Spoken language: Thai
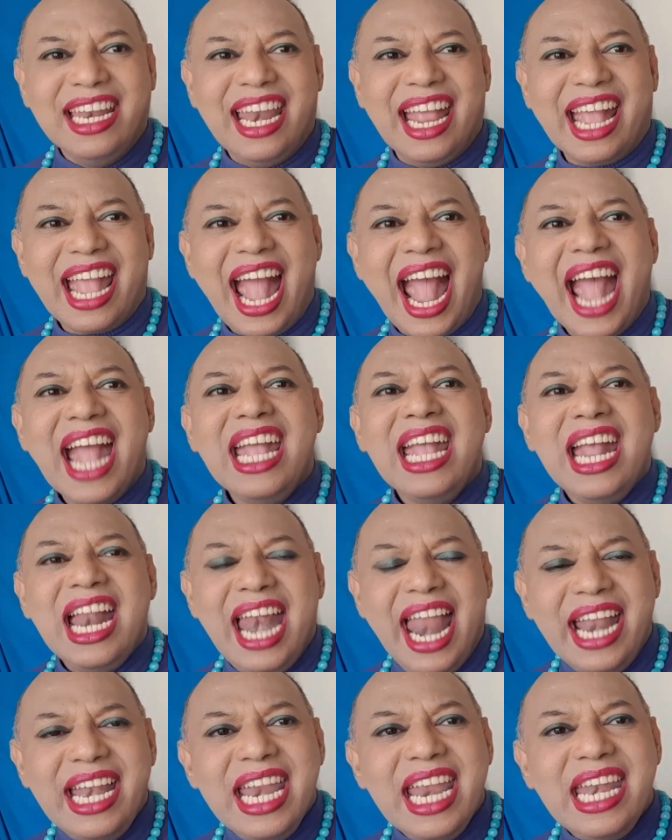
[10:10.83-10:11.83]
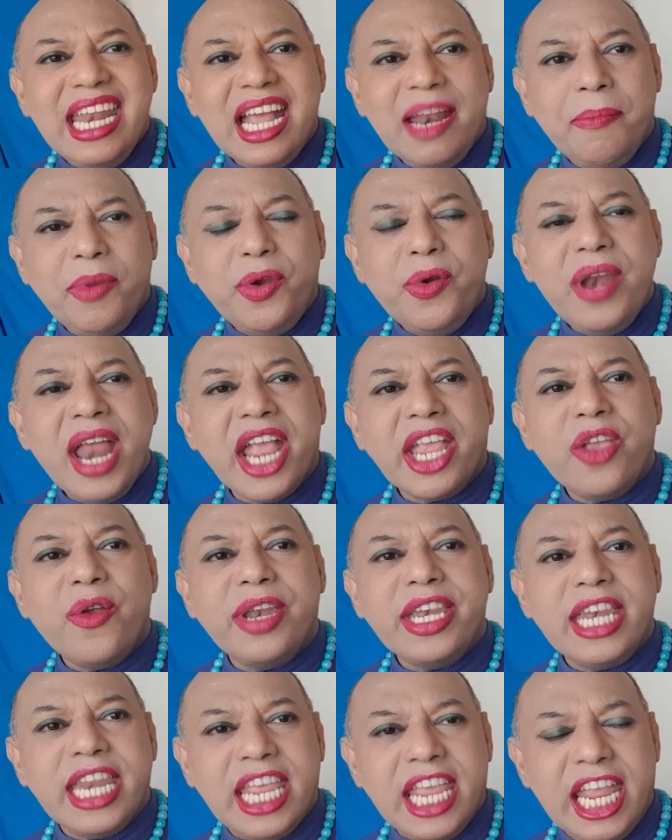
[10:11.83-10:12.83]
นะคะและในเดือนมิถุนายน
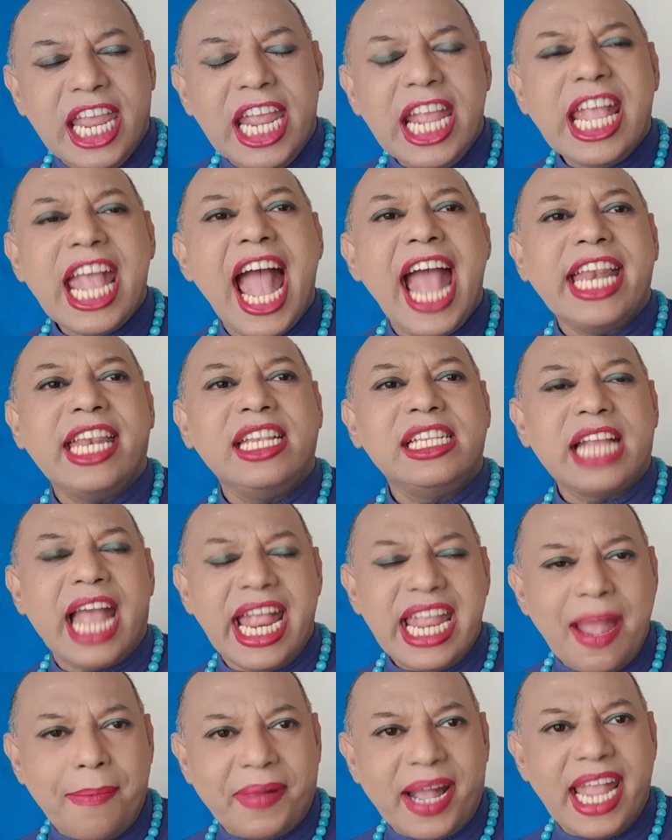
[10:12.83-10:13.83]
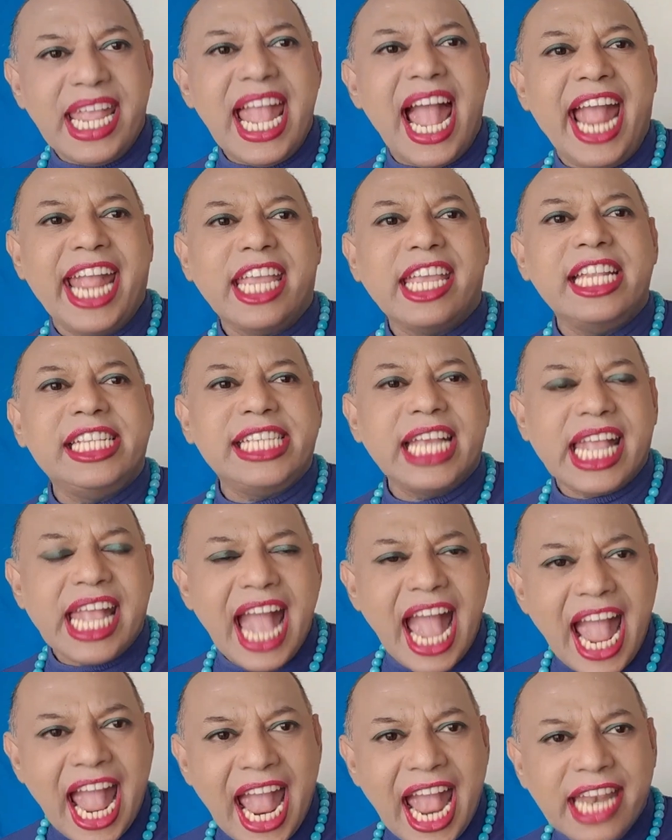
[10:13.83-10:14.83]
นี้การขยับขยายกิจ
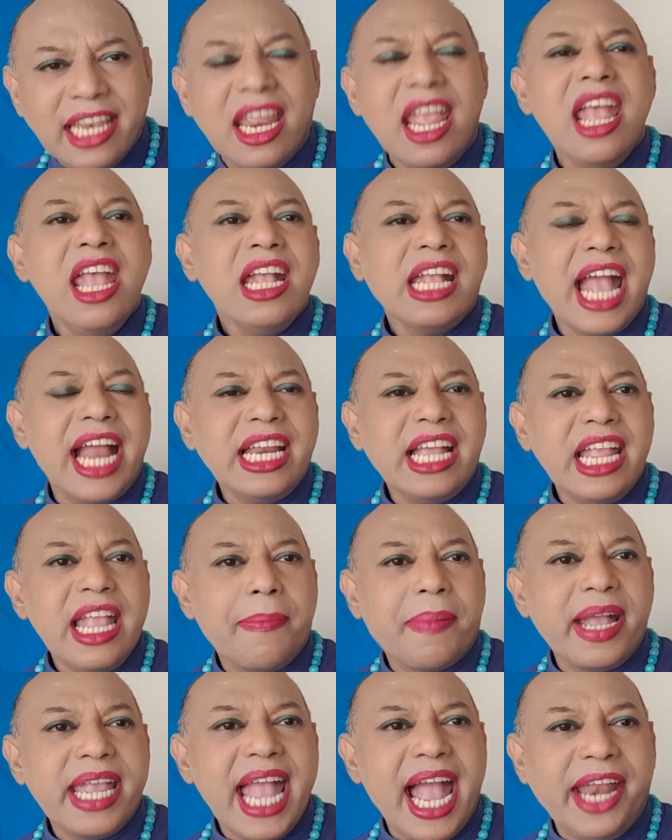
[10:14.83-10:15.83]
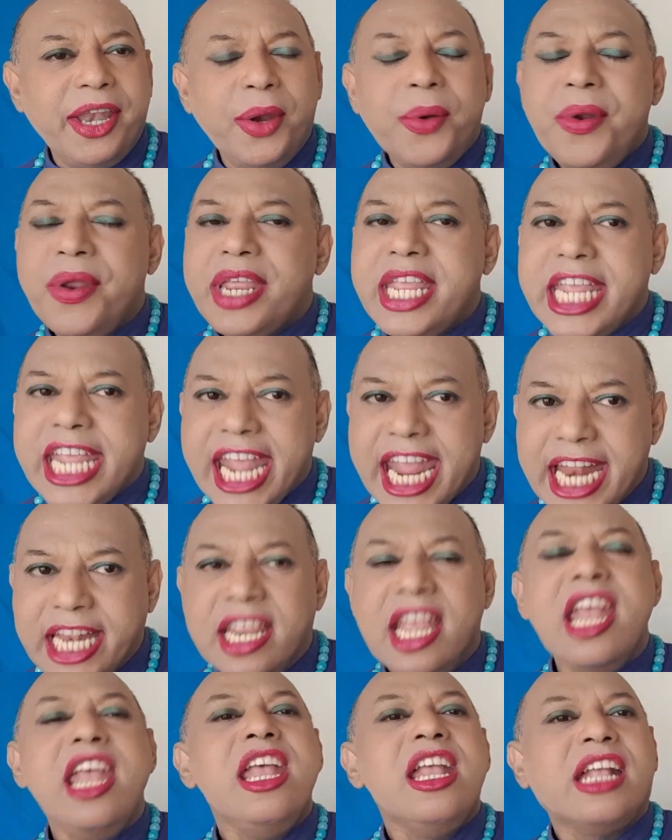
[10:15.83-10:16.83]
การการขยับขยายธุรกิจ
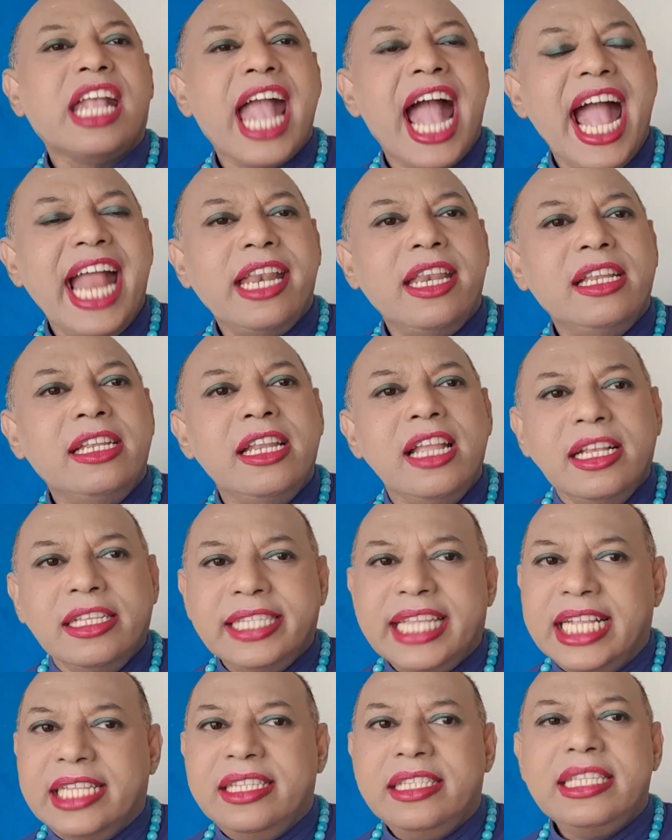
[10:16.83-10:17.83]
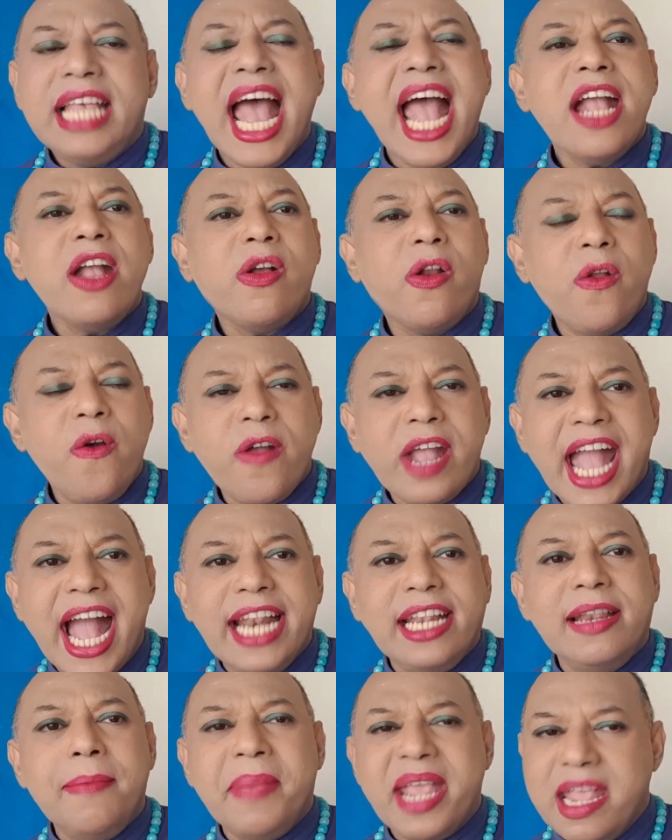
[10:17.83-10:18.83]
การสรรสร้างโครงการ
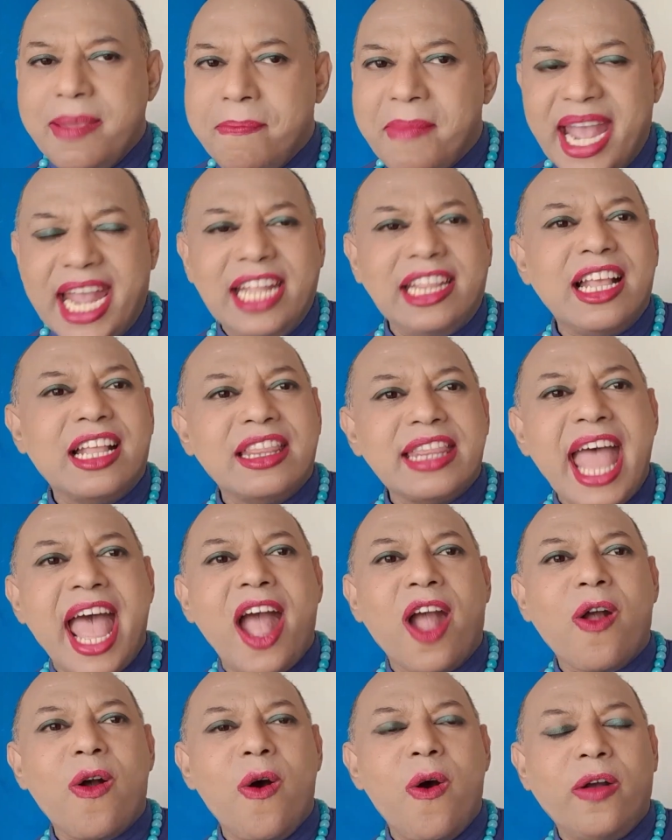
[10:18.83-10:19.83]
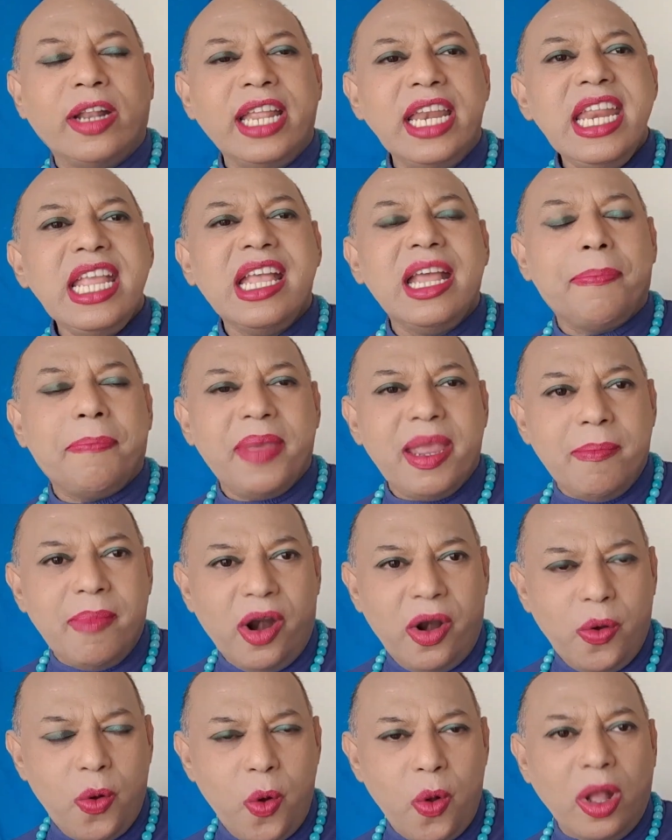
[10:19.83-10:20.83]
ใหม่ๆต่างๆของท่านที่เกิดปีมะ
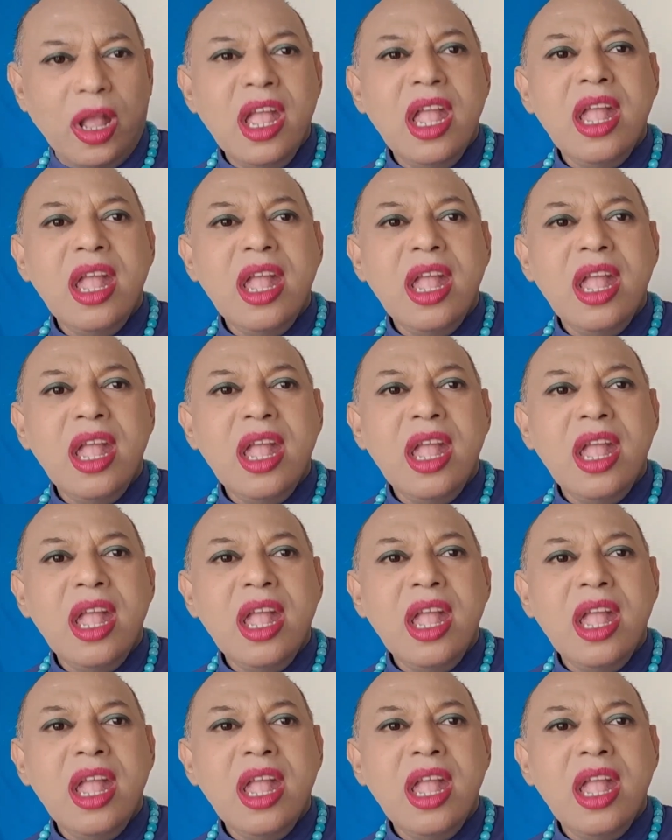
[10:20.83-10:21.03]
โรง